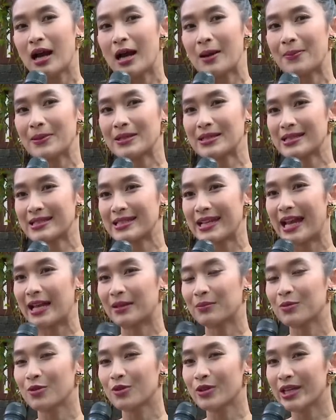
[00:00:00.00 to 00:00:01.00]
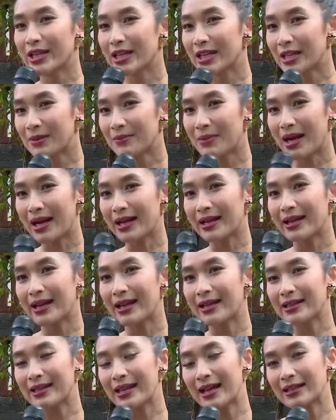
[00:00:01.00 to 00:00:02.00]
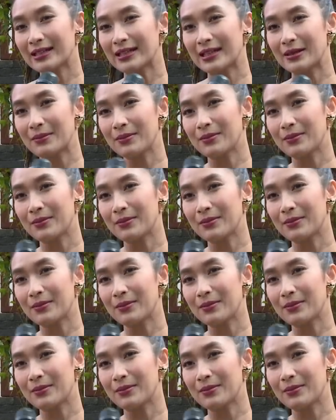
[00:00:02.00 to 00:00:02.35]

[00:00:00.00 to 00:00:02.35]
apa sesehat mungkin makanan yang